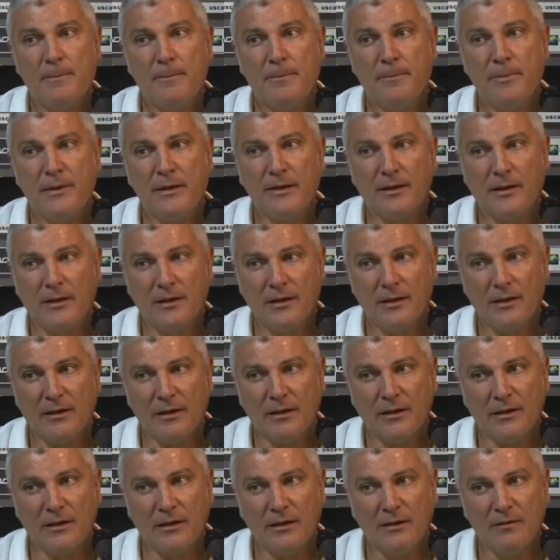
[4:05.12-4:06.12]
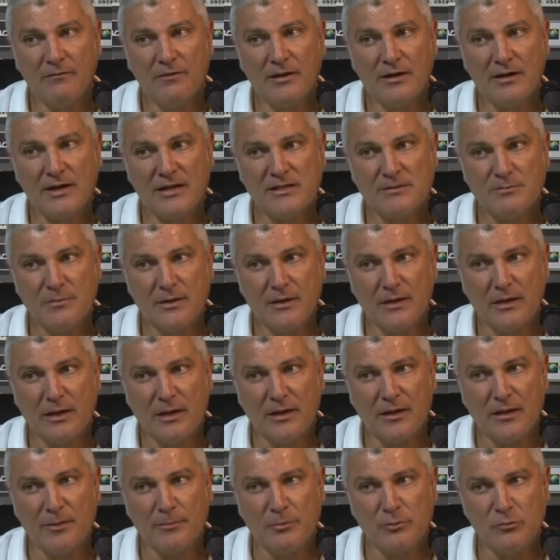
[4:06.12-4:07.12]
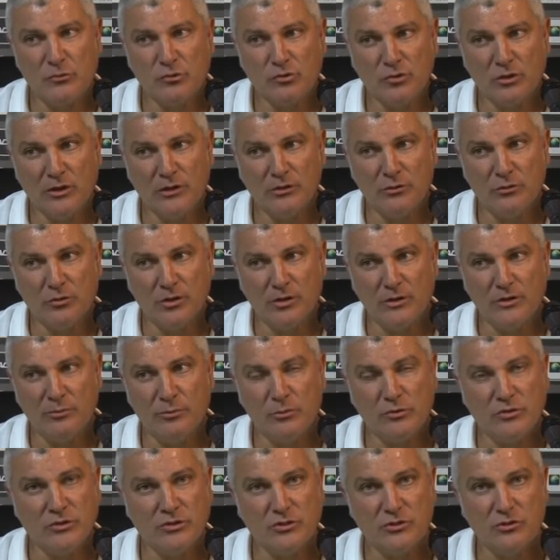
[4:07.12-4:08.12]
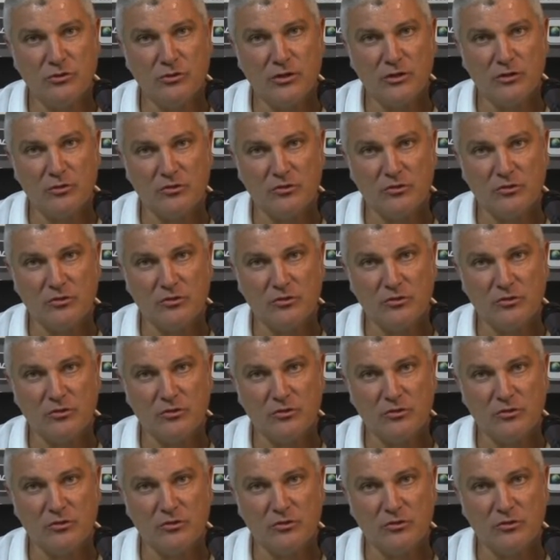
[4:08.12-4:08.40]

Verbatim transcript: perché Van Rasbeck era più un giocatore di posizione,